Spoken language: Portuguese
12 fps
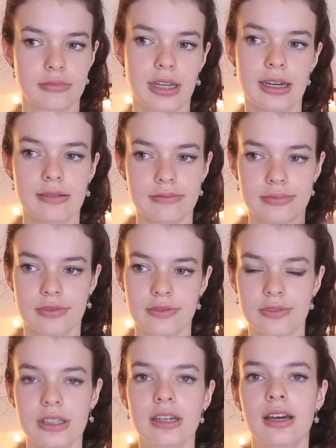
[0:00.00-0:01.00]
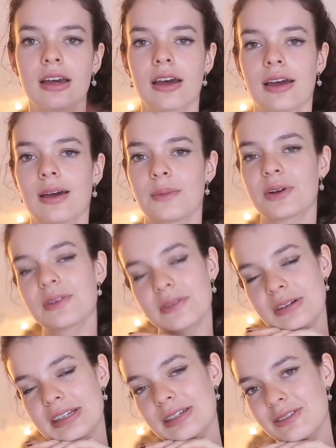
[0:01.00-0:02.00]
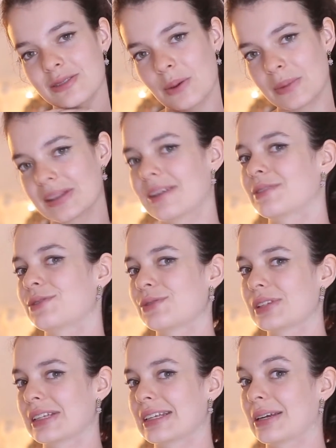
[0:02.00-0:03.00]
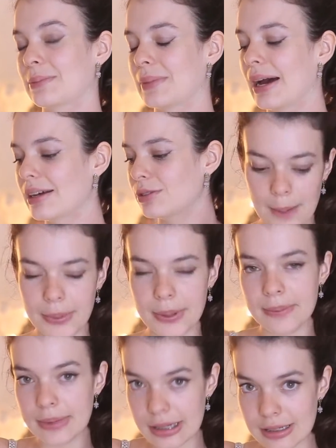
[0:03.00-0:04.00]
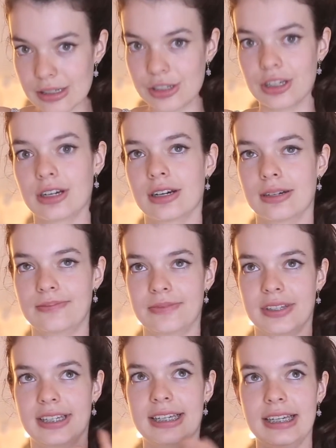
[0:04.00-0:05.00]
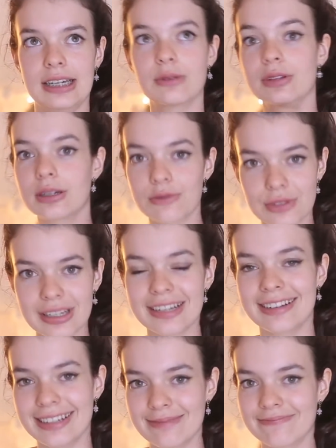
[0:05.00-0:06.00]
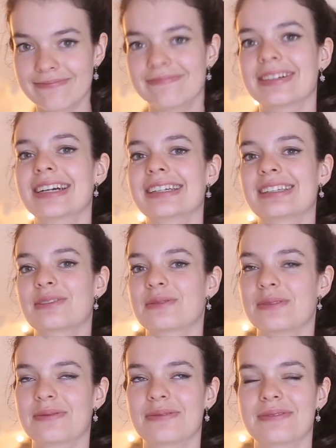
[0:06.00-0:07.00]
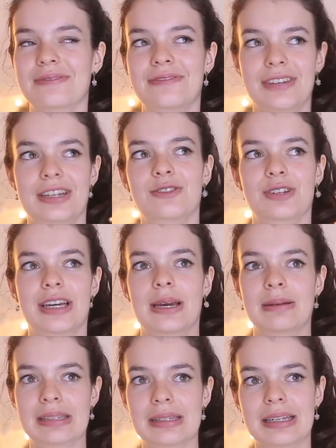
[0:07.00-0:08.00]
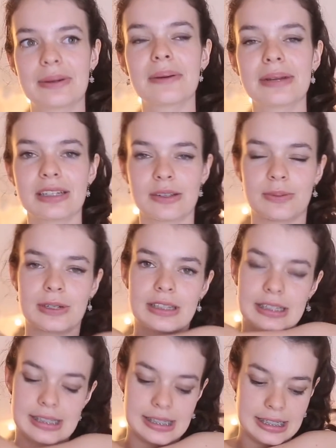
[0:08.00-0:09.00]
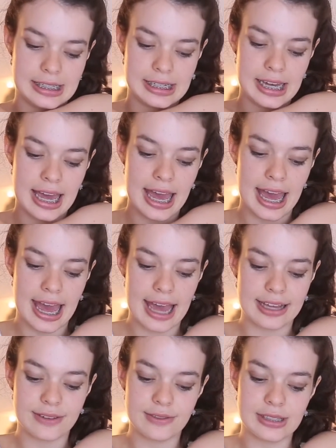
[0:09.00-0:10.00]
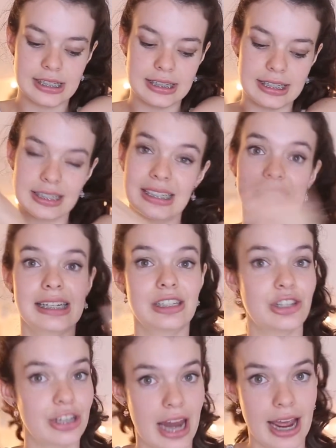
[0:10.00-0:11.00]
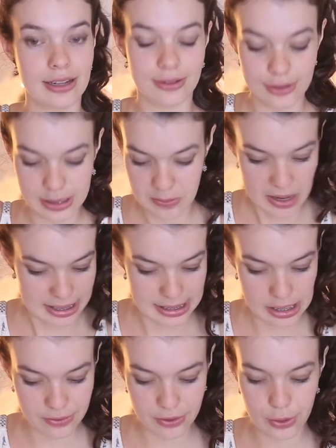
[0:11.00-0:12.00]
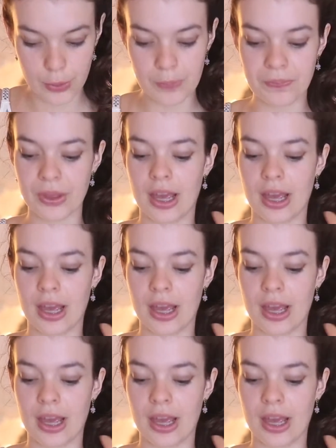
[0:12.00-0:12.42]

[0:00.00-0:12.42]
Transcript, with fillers: né? Enfim, por favor, deixe os comentários de vocês aqui embaixo. A primeira dica que eu não segui, mas eu vejo que é extremamente importante seguir, é que você tem que ser direto, específico,